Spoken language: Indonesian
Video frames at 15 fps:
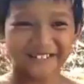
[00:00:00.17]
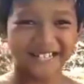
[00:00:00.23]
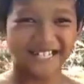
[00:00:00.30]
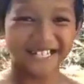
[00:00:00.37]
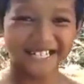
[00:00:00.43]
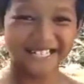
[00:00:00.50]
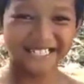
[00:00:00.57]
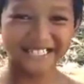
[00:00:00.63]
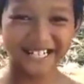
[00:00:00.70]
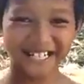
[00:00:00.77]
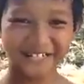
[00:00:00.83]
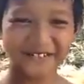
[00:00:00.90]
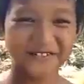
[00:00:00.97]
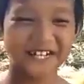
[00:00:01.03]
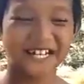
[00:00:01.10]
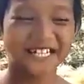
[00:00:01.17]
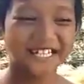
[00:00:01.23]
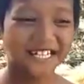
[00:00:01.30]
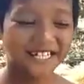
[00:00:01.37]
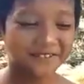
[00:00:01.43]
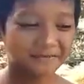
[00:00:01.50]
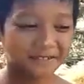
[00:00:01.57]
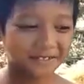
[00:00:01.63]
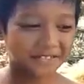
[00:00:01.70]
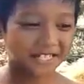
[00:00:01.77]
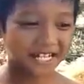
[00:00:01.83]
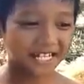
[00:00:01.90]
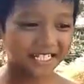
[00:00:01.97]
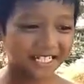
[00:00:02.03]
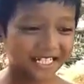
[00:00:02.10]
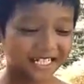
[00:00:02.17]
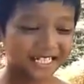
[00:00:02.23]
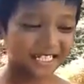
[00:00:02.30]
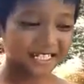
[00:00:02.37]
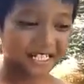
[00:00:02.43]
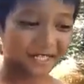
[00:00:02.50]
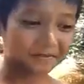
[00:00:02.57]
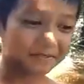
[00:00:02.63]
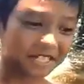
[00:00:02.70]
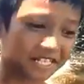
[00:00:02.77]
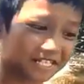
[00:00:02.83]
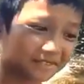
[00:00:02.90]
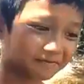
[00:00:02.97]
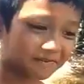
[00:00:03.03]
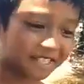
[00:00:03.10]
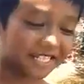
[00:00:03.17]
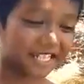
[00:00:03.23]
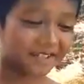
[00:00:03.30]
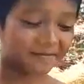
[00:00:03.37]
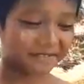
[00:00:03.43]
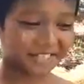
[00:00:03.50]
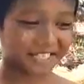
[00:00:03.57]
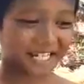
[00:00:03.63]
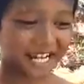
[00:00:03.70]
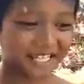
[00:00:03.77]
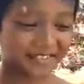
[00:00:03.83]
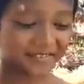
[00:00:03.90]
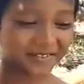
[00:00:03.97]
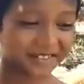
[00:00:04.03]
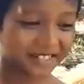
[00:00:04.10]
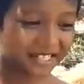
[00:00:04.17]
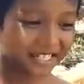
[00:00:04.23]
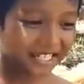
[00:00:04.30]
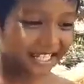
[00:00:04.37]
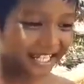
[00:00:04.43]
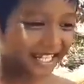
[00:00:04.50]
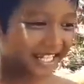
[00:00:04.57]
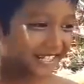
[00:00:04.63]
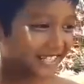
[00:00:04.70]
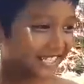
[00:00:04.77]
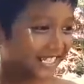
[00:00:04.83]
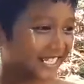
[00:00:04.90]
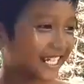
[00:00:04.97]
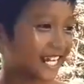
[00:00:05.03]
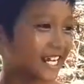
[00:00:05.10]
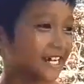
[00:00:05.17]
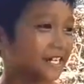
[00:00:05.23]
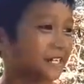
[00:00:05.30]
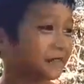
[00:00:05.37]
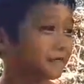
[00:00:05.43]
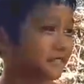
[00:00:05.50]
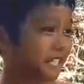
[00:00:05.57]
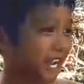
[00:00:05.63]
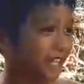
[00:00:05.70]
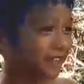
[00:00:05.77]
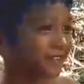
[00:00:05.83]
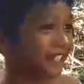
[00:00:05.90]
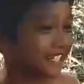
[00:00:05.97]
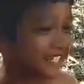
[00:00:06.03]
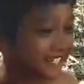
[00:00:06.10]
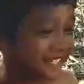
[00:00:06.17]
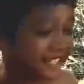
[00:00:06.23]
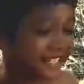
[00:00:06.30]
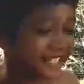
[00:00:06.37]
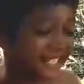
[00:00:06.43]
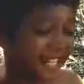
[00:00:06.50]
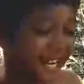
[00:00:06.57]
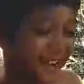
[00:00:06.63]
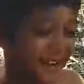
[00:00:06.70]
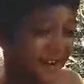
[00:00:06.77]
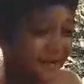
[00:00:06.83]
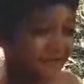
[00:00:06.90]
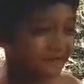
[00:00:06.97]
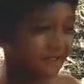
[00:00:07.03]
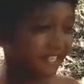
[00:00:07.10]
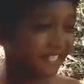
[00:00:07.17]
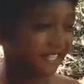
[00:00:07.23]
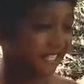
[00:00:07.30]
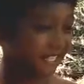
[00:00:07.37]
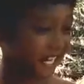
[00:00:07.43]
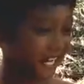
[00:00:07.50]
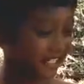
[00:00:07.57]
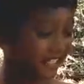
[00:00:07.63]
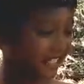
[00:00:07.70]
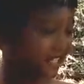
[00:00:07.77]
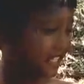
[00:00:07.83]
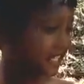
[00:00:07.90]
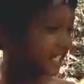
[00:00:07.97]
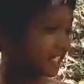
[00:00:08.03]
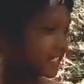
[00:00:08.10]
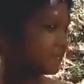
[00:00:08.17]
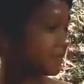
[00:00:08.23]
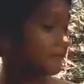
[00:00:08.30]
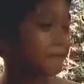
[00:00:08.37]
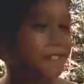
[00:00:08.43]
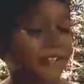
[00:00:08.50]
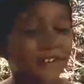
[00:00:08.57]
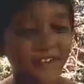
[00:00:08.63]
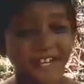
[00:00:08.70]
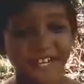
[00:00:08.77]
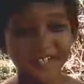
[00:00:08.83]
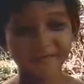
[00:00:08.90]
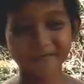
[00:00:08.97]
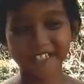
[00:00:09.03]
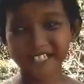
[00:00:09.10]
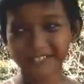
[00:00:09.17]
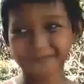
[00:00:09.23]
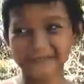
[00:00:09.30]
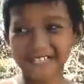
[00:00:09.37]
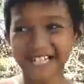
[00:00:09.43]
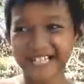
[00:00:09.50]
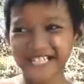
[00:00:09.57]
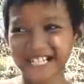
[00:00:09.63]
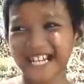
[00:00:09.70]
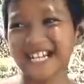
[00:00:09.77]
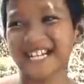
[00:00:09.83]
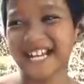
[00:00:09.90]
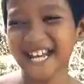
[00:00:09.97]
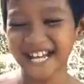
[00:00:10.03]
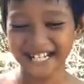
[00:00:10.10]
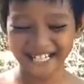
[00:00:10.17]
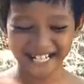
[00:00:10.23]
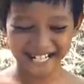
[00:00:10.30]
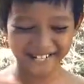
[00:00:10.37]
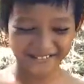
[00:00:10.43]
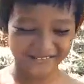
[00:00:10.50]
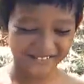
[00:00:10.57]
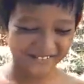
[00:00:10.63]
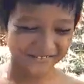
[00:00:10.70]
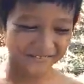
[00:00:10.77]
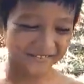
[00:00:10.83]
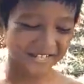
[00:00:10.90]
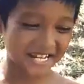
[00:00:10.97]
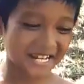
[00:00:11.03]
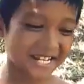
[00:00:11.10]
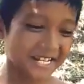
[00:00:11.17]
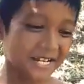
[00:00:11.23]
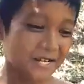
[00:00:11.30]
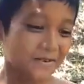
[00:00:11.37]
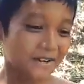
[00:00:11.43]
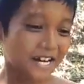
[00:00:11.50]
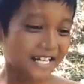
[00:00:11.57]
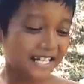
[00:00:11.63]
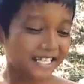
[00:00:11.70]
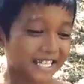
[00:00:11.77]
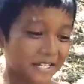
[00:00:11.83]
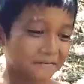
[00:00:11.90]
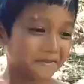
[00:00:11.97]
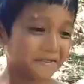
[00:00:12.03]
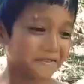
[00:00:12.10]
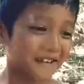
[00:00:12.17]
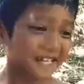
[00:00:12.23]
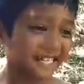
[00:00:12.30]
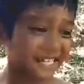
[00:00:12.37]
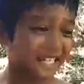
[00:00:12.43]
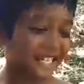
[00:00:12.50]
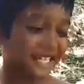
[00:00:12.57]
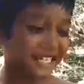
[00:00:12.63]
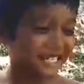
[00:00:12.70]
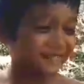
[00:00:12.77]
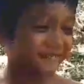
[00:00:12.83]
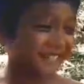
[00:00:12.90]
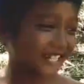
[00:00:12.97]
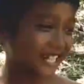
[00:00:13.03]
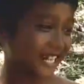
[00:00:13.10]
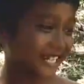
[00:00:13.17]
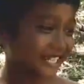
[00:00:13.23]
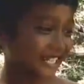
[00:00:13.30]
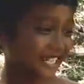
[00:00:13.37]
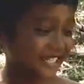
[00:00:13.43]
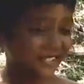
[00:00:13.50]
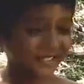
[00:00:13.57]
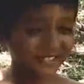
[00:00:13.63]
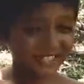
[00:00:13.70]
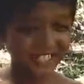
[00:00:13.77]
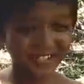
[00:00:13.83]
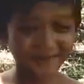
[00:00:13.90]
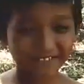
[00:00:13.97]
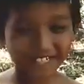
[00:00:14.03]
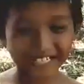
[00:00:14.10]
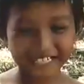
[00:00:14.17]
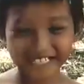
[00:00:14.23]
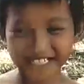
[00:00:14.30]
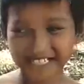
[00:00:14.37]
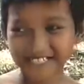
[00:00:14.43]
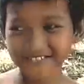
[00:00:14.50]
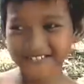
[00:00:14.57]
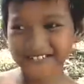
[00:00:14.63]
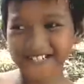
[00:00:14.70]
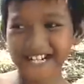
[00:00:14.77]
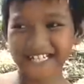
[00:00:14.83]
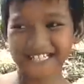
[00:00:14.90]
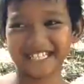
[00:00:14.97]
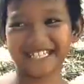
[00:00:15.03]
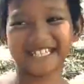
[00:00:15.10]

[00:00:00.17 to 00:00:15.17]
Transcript: Maha Esa dua kemanusiaan yang adil dan beradab tiga persatu eh tiga persatuan Indonesia empat kerakyatan yang dipimpin oleh hikmat kebijaksanaan dalam merusak waratan perwakilan lima keadilan sosial bagi seluruh rakyat